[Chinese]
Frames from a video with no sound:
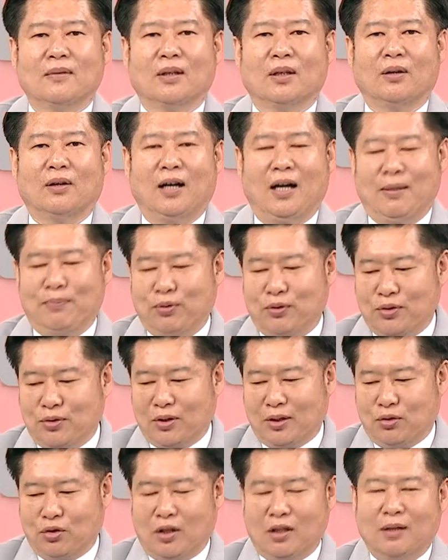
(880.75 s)
哦，爱普
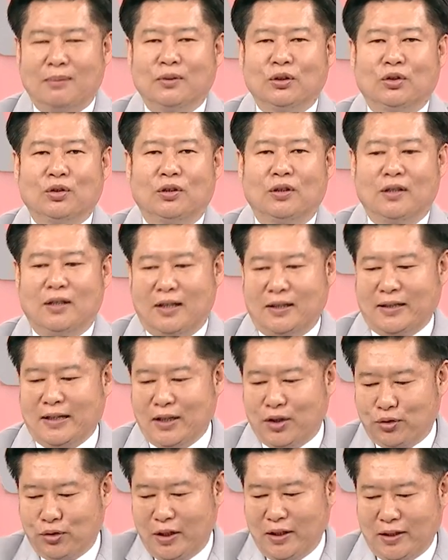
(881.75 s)
赚那么多了，再
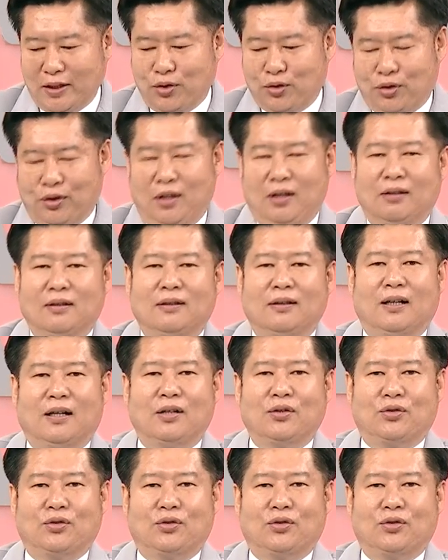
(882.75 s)
追再追啊，